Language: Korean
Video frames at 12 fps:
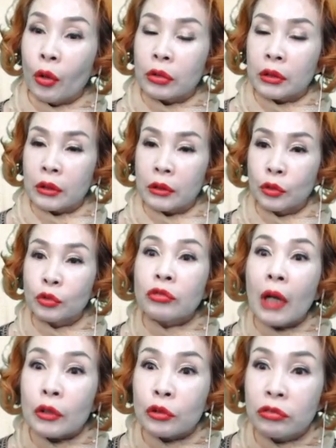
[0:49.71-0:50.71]
그러니까,
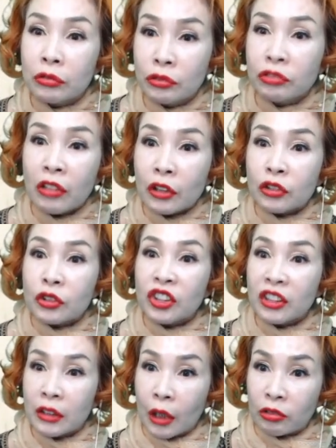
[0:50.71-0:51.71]
누가 누가
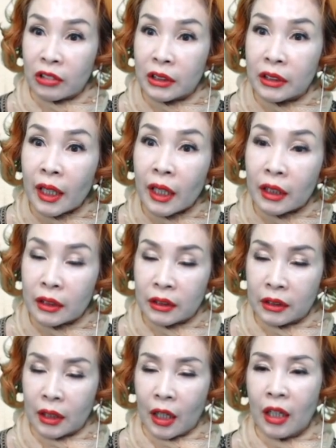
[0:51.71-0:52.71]
수천여라고 그랬는데?
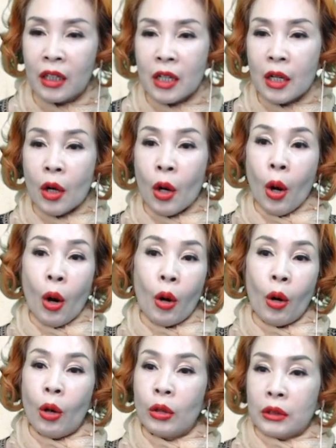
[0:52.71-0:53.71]
그러니까
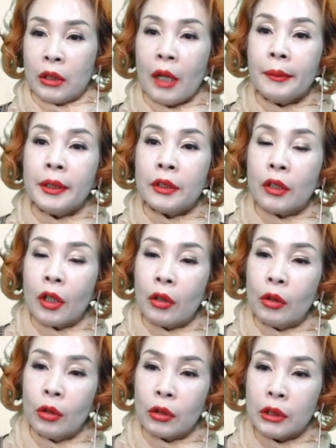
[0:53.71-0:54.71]
어 3일
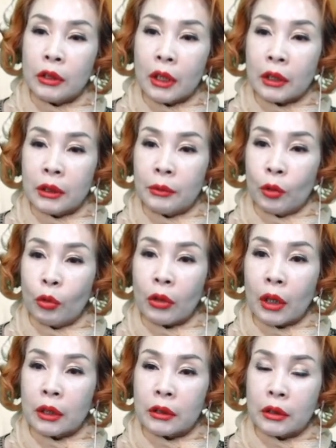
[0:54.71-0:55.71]
전에요. 이장님이
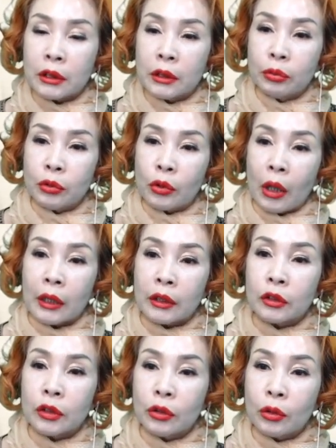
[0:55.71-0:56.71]
오락에서 집으로
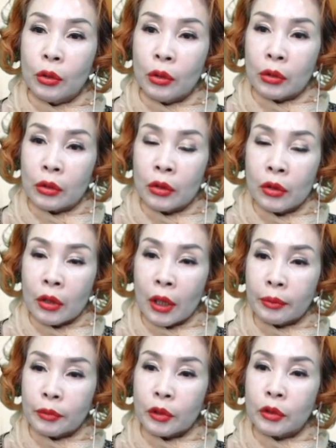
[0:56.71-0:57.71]
갔더니요.
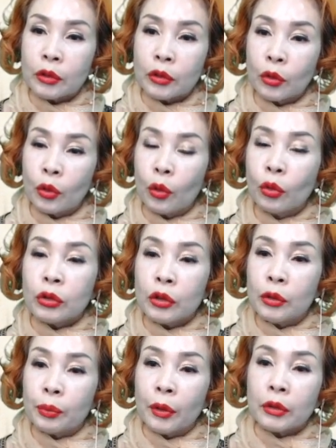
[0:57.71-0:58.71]
갑자기 저
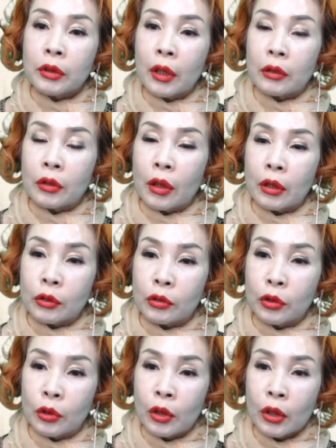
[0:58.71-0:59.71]
옷을 벗으라
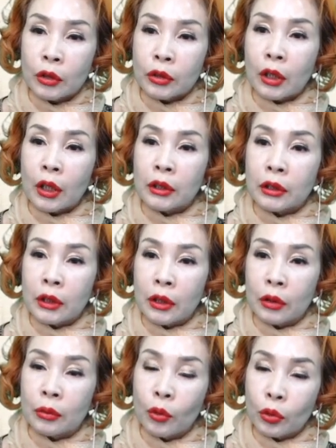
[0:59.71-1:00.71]
그래가지고 제가
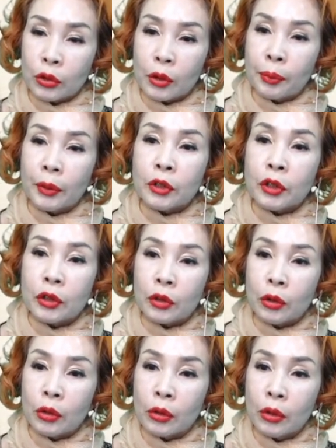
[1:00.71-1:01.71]
이제 옷을
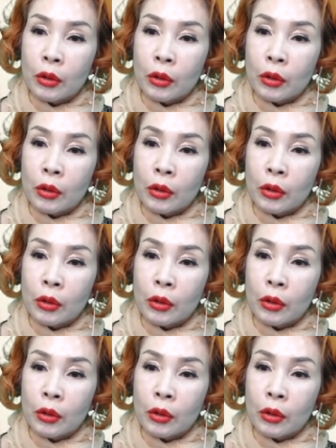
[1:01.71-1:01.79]
벗었지요.